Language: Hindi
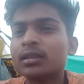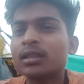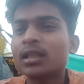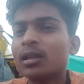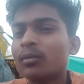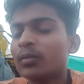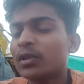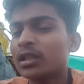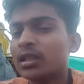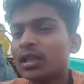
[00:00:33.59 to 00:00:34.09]

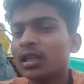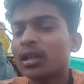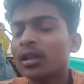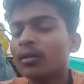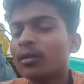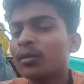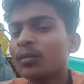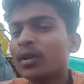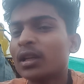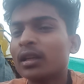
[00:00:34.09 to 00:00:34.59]
सेल्फी स्टिक
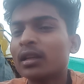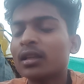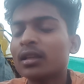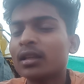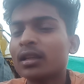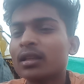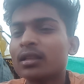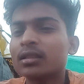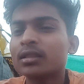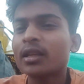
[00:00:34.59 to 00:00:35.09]
भी मैंने
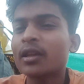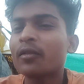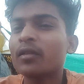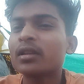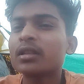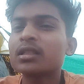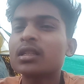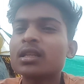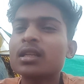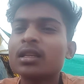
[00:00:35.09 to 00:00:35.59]

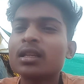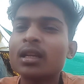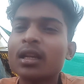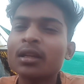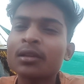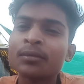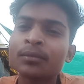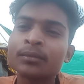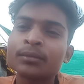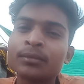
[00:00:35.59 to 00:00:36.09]
सेविंग से लिए
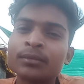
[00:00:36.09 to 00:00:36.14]
है